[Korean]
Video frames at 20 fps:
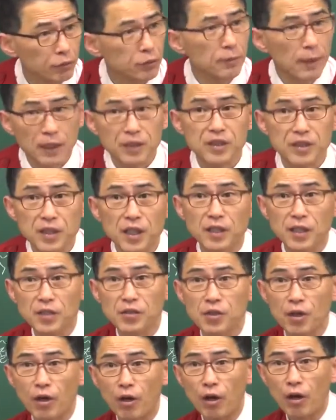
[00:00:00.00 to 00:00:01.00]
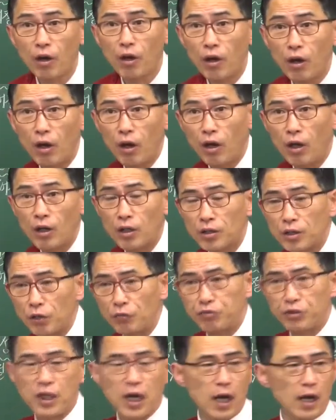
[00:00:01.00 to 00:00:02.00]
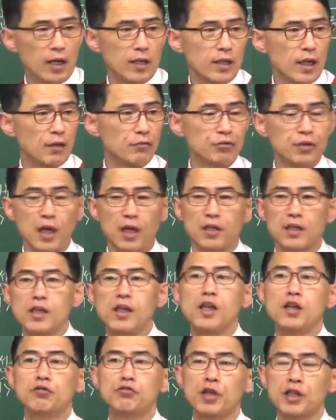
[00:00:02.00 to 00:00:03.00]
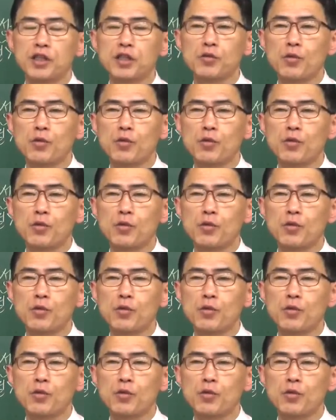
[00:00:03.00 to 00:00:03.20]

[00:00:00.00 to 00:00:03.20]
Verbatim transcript: 무슨 말인지 이해됐죠? 어? 근데 우리가 야 우리가 119에